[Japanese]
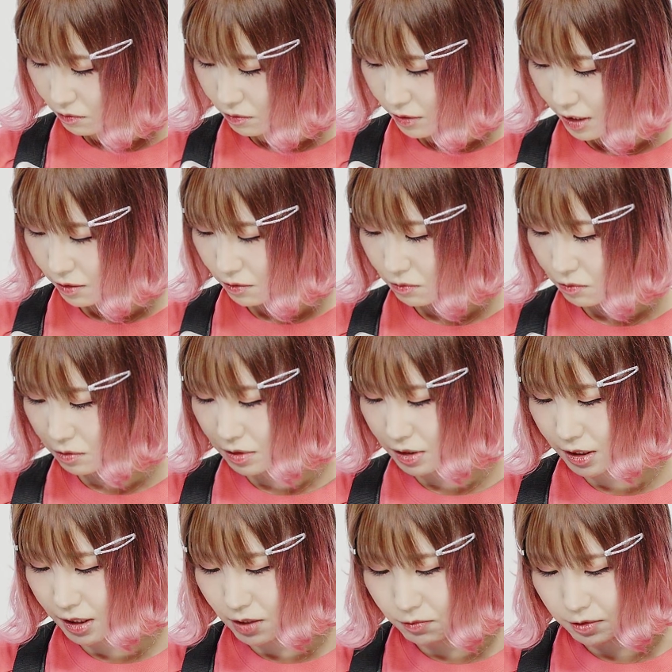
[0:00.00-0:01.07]
これこっ
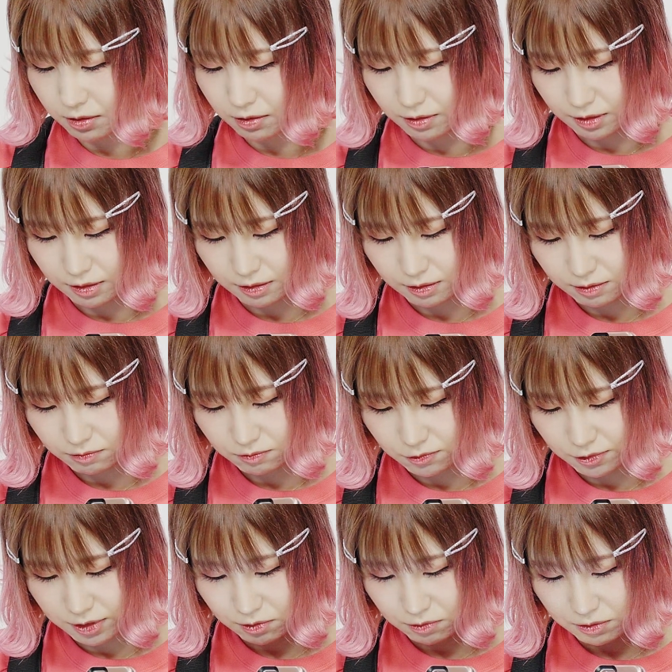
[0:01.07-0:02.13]
ち側もつくんです
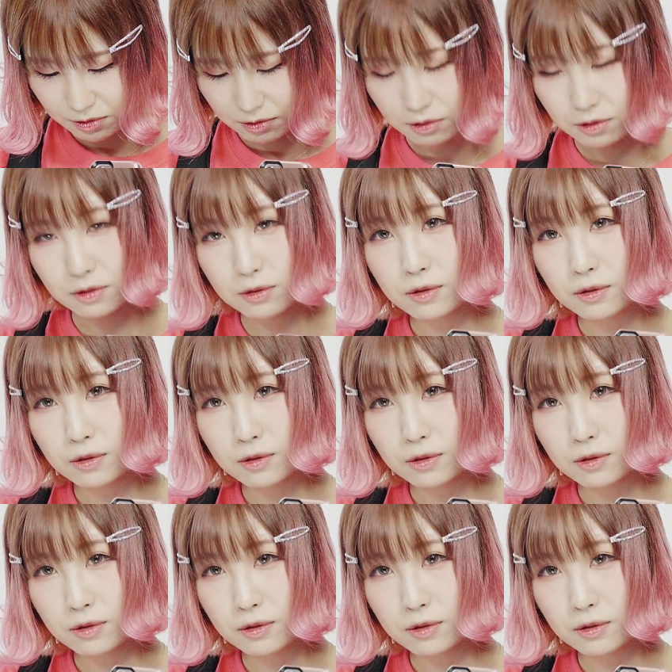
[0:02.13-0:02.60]
もう一回押すと